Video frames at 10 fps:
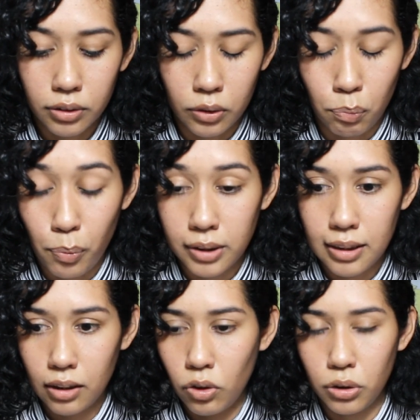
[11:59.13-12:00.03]
O sea, tú puedes
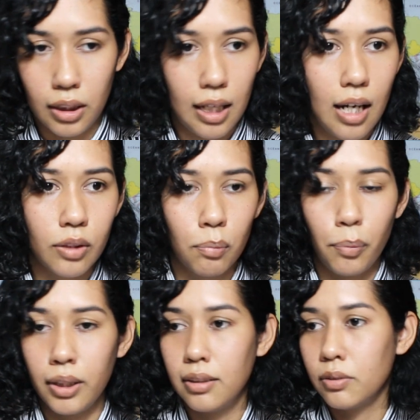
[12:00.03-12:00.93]
diagnosticar y tú
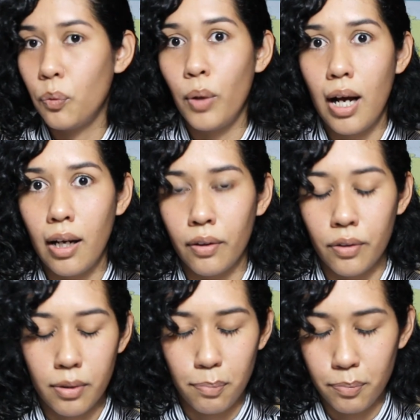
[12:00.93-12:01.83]
puedes curar, ¿no?